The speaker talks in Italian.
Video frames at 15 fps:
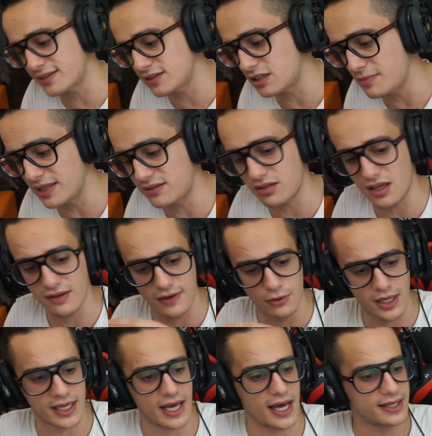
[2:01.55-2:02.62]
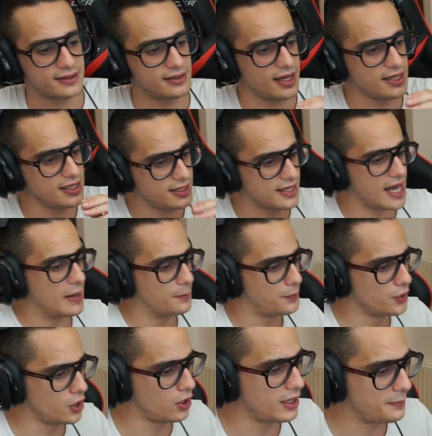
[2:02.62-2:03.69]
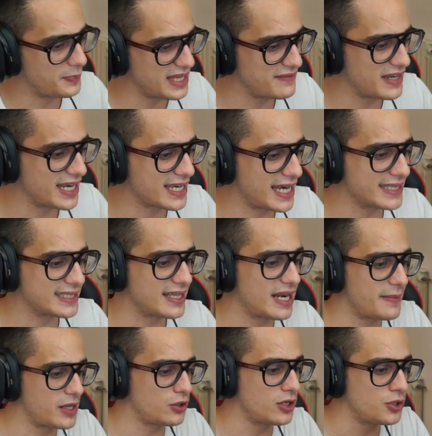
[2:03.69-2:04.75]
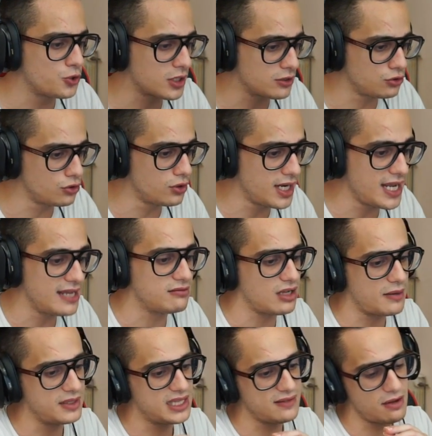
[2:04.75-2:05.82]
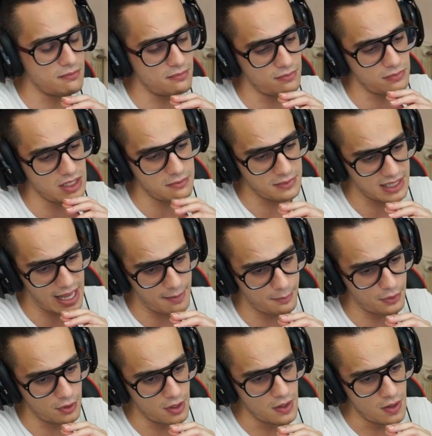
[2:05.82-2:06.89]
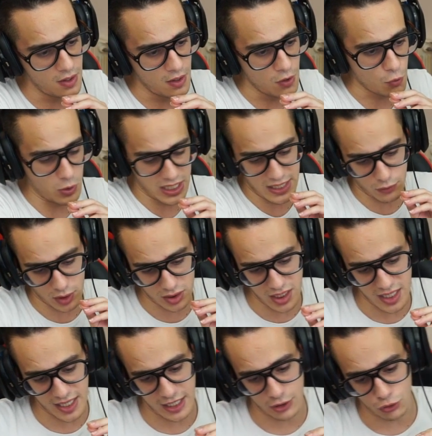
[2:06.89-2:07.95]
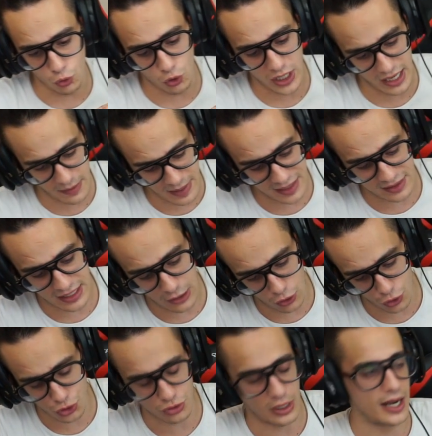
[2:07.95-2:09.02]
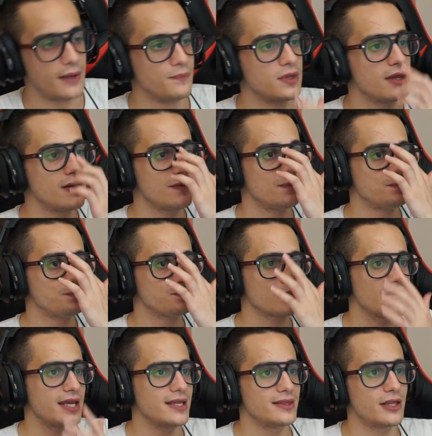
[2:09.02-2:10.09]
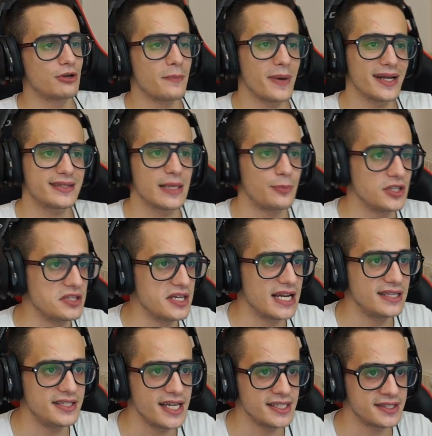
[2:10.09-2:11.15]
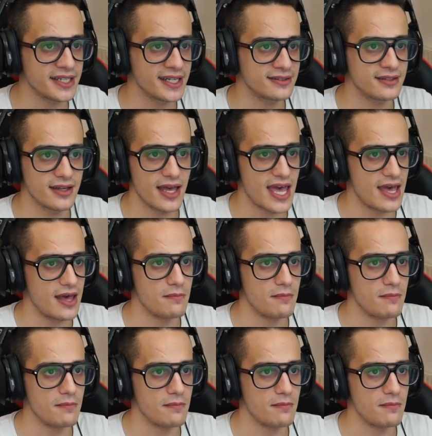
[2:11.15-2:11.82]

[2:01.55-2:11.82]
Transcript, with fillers: ti metteva una carta in campo, no? Prendeva una carta dalla mano del giocatore e te la metteva in, in campo. Quindi vuol dire che tu chiaramente lo... Ah, da una parte puoi dire il Ditret è